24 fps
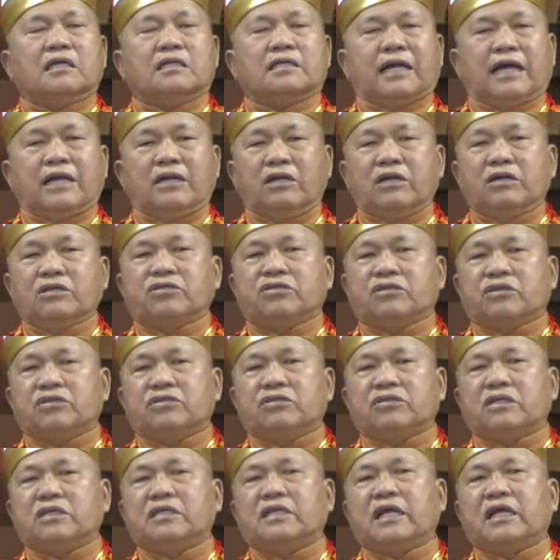然后继
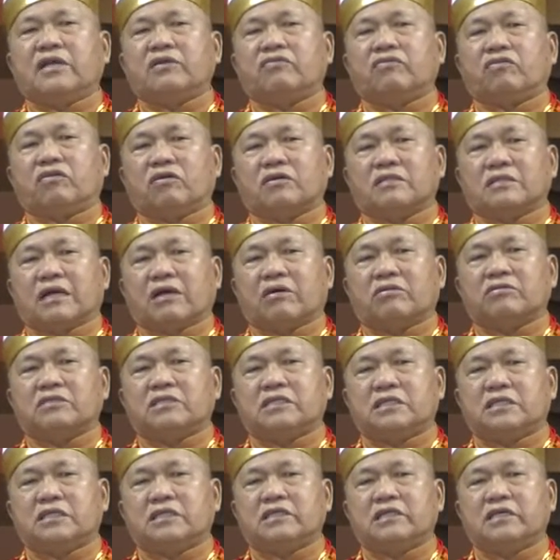续念佛到
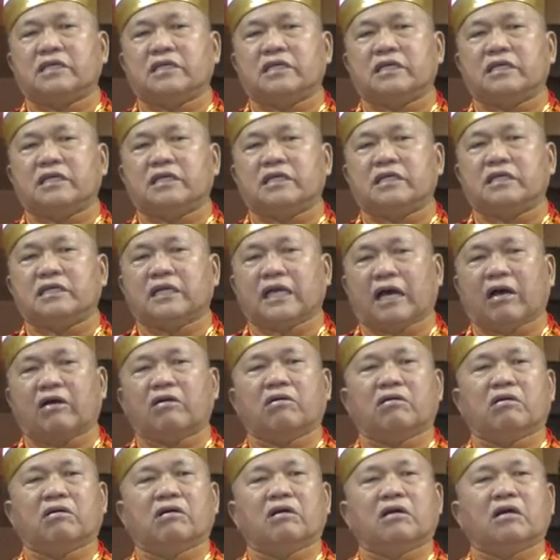七月一
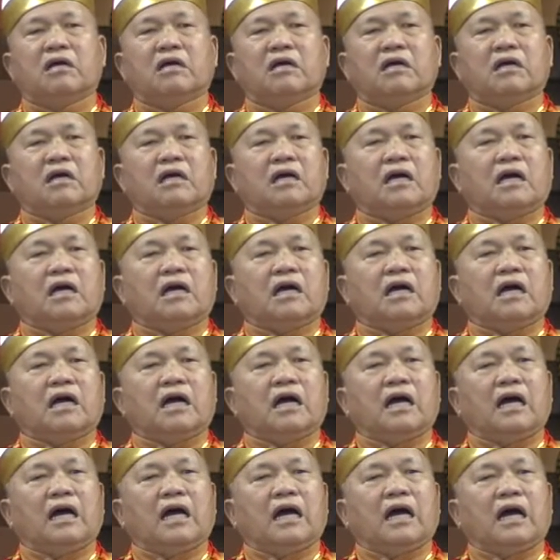号。
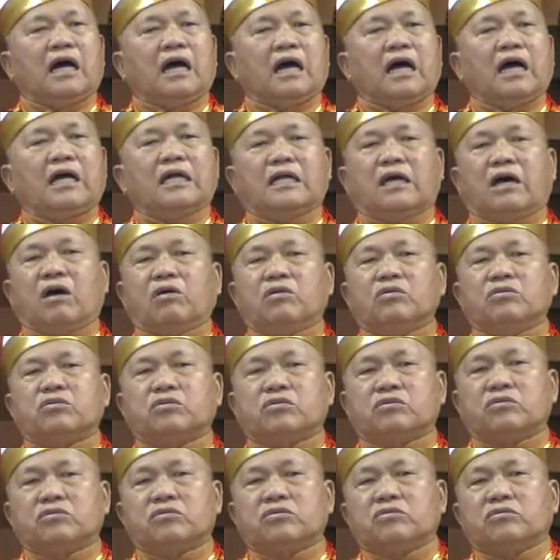啊！老
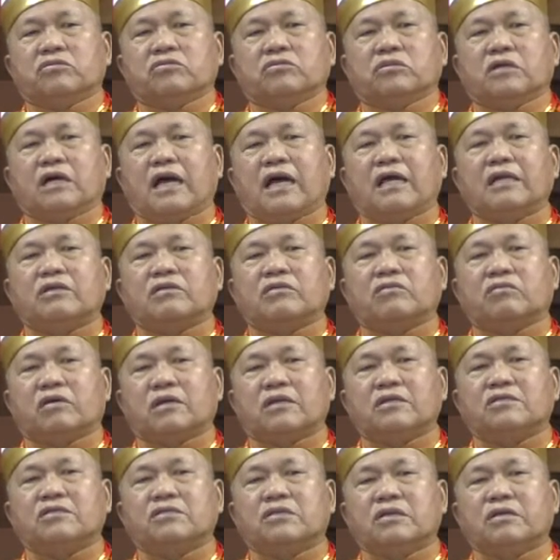祖汉的
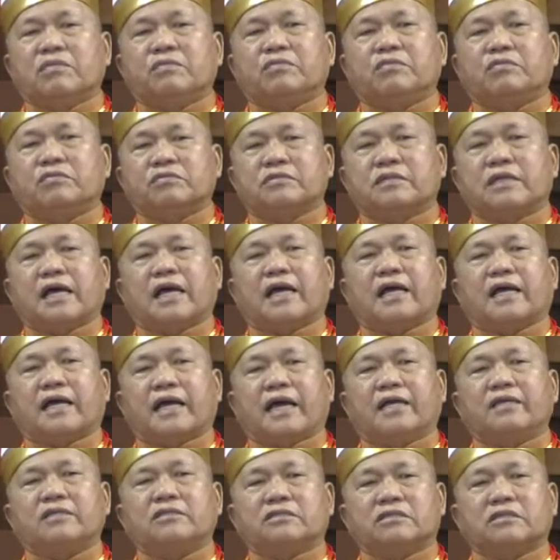观世音菩萨
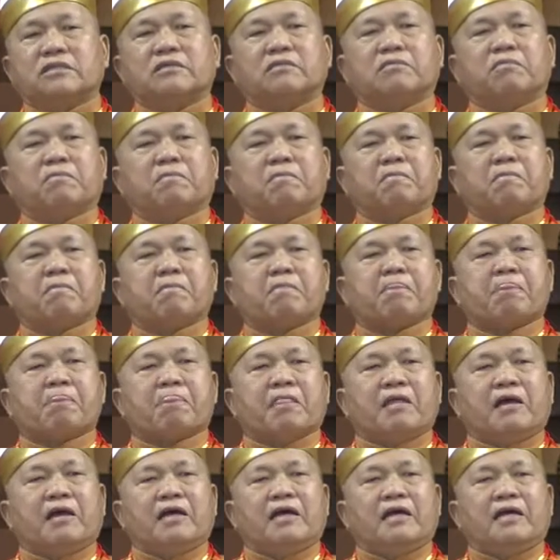开示，
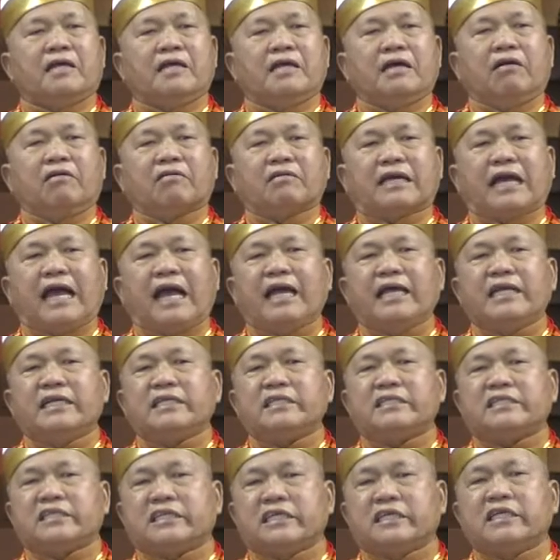要
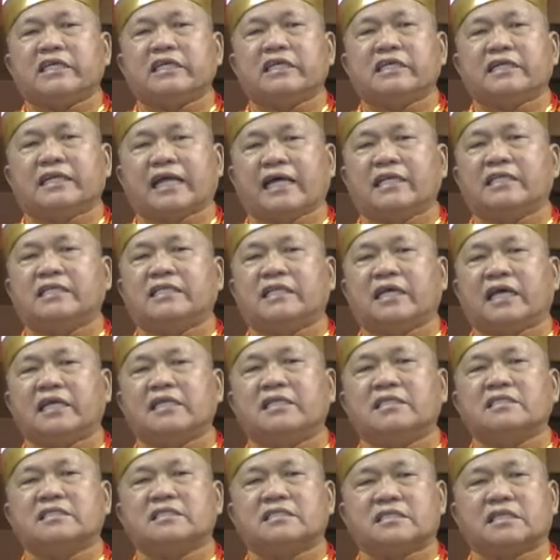开启蓝
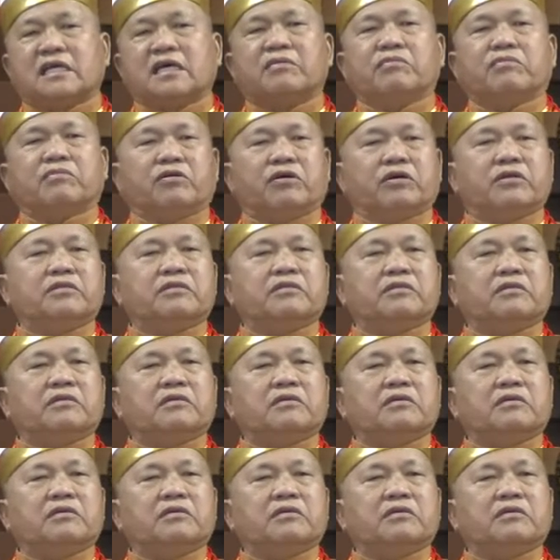天正门，